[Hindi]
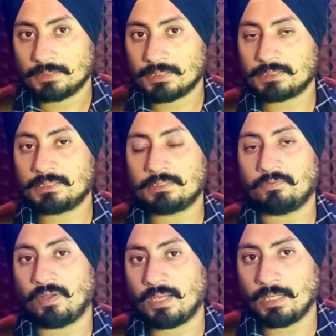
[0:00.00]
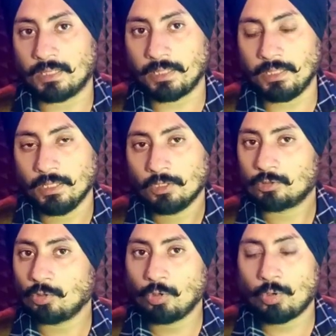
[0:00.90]
जैसे जैसे फैलने लगी
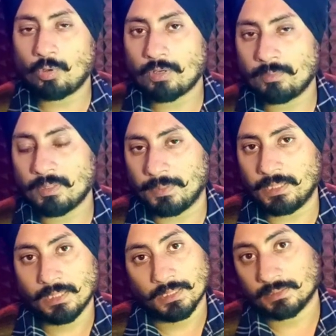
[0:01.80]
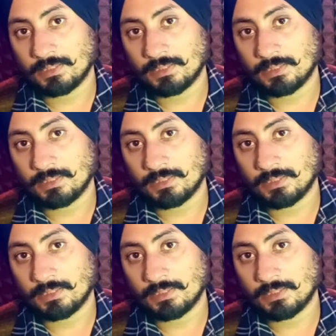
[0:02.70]
तो लोगों के मन में